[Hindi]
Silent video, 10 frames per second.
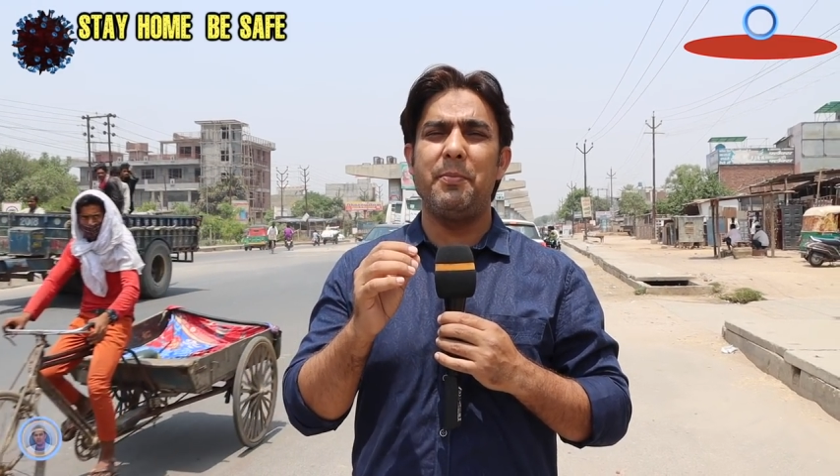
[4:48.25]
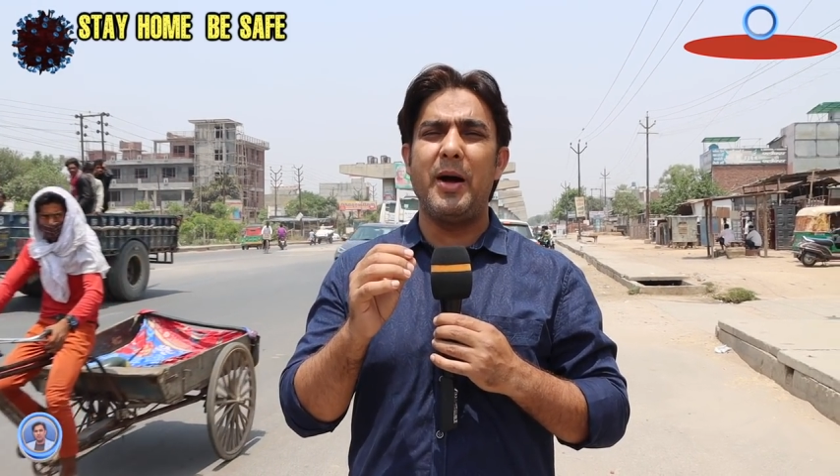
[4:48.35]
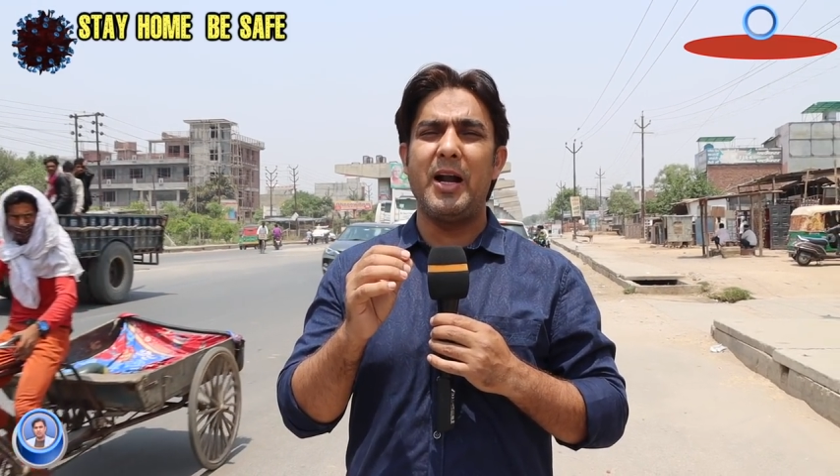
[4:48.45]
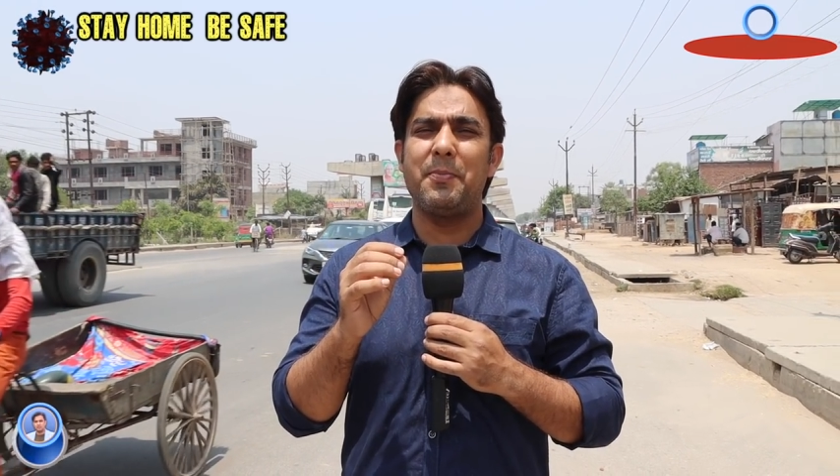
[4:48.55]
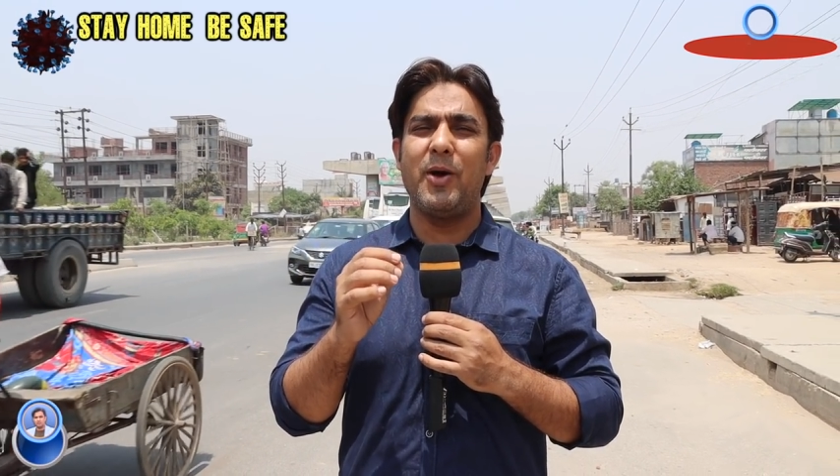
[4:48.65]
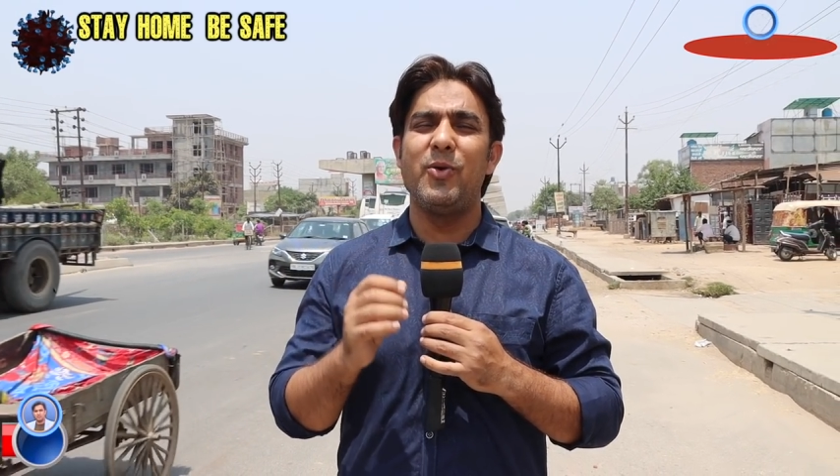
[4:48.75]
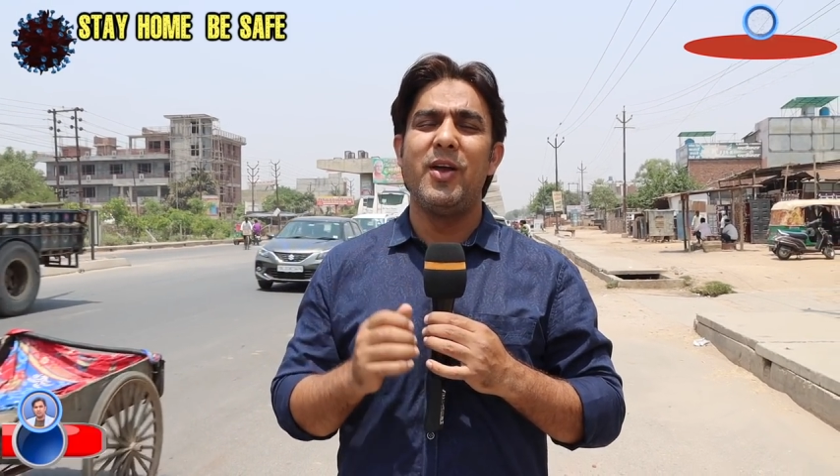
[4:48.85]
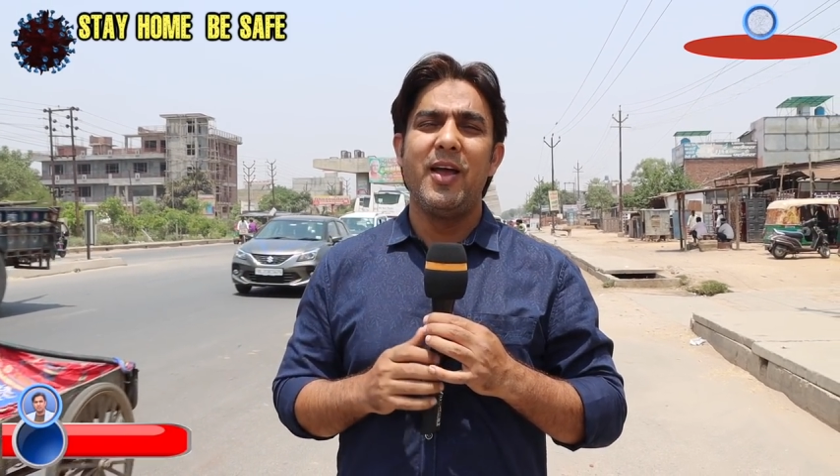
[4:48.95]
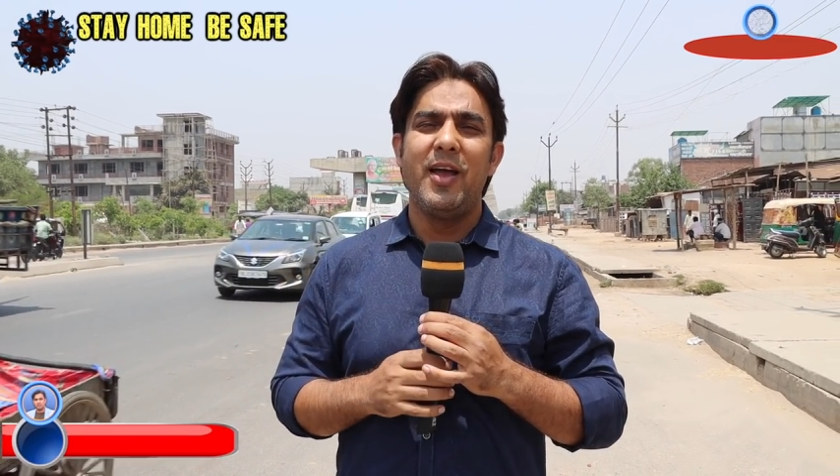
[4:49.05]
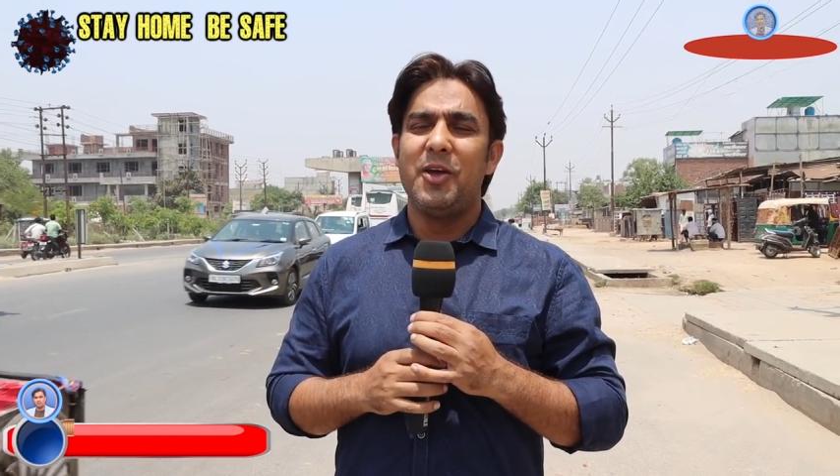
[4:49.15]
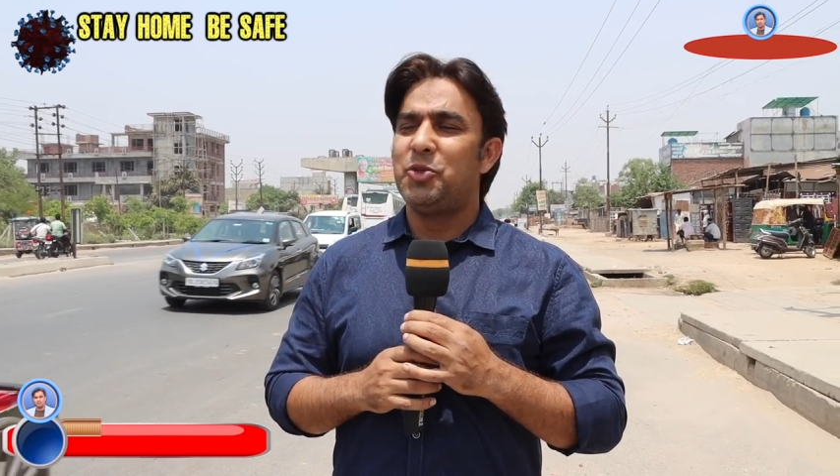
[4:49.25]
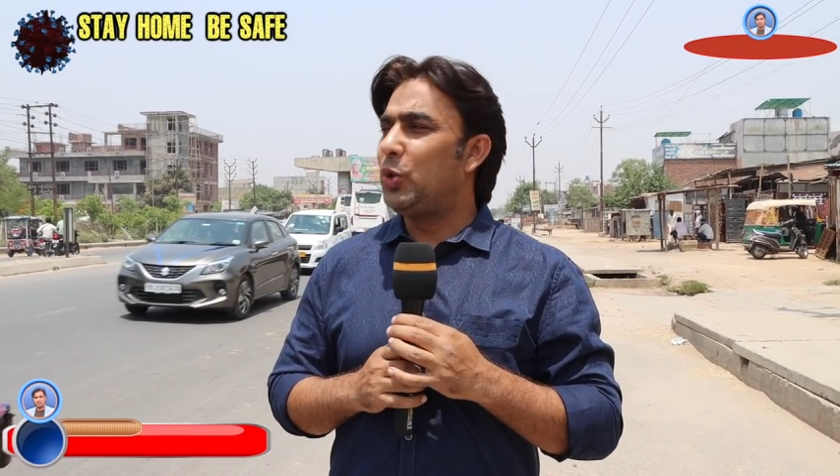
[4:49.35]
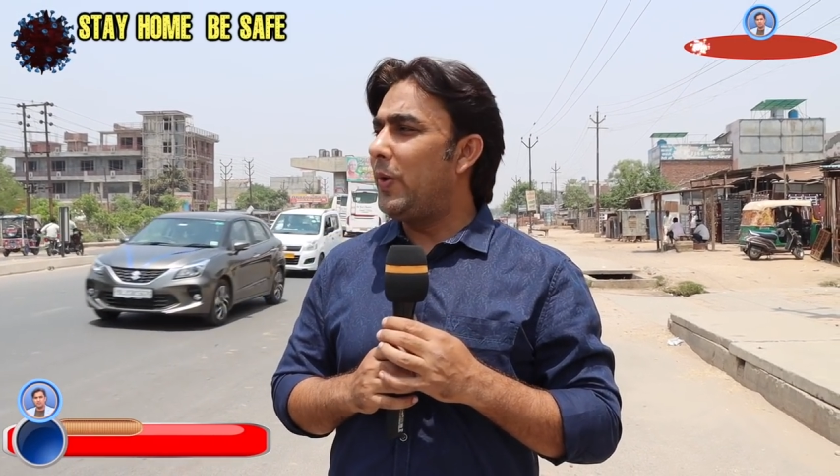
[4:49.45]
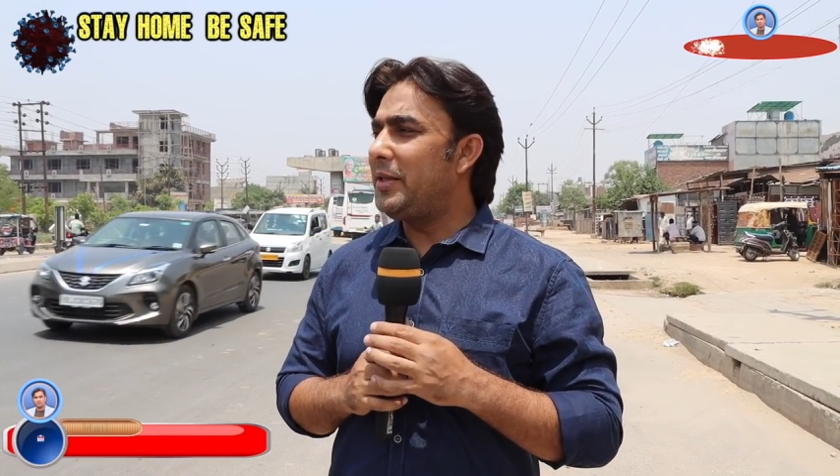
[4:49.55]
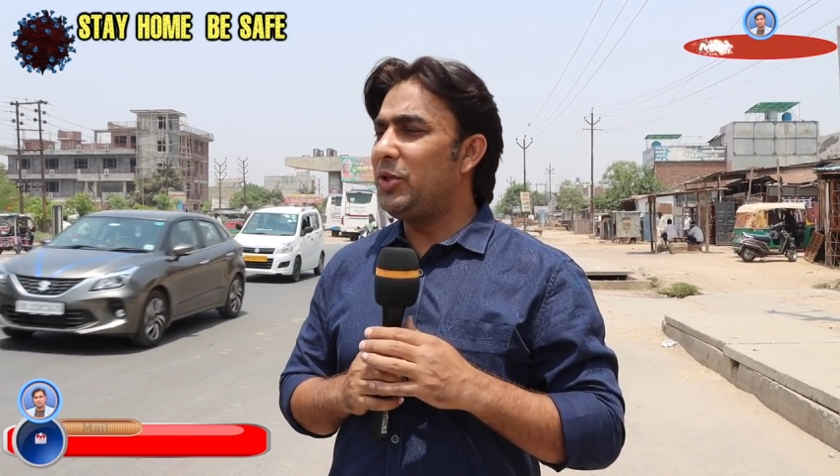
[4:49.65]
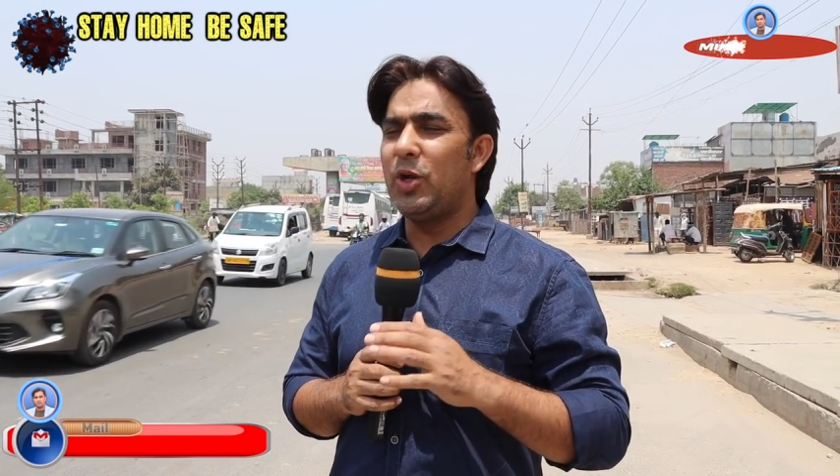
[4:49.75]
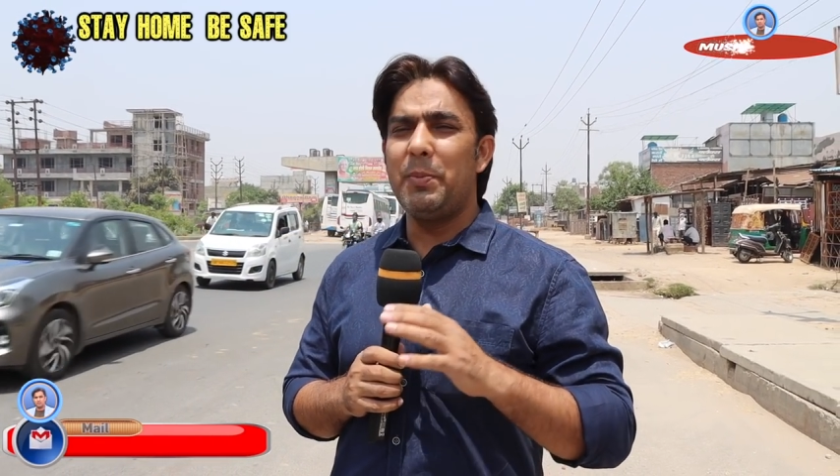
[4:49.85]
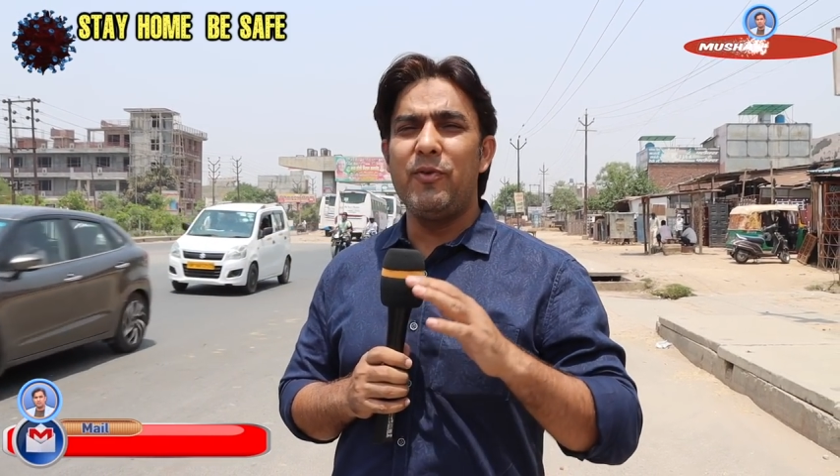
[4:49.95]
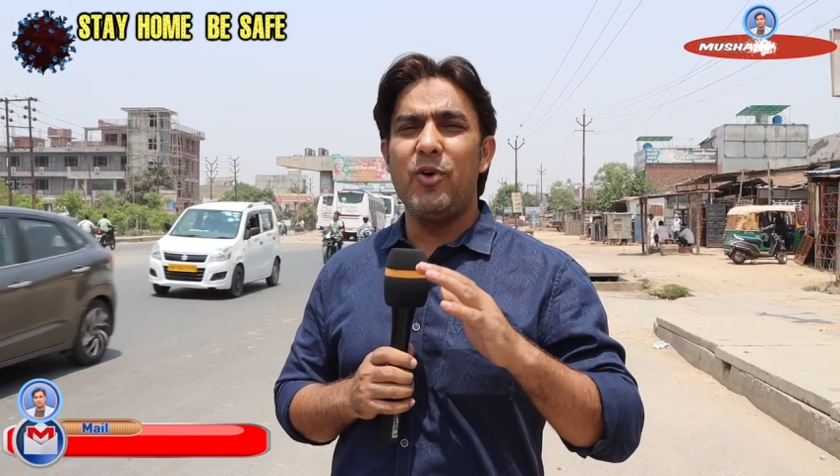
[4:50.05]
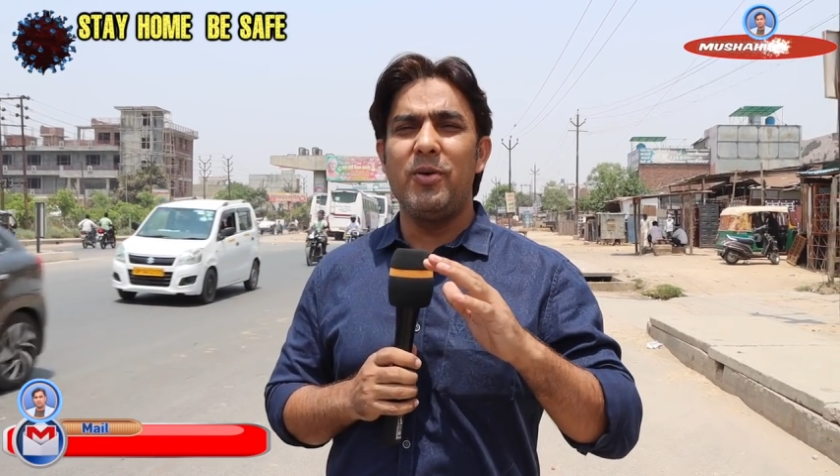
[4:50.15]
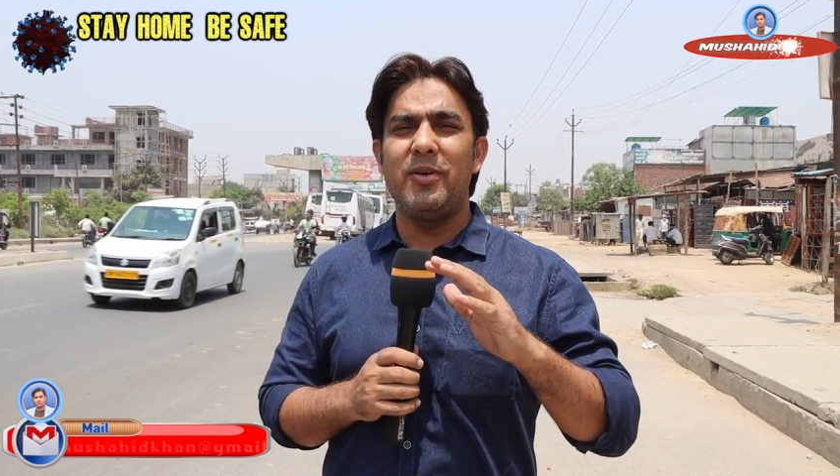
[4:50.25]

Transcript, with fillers: बांट पाऊँ शुरुआती दौर में वो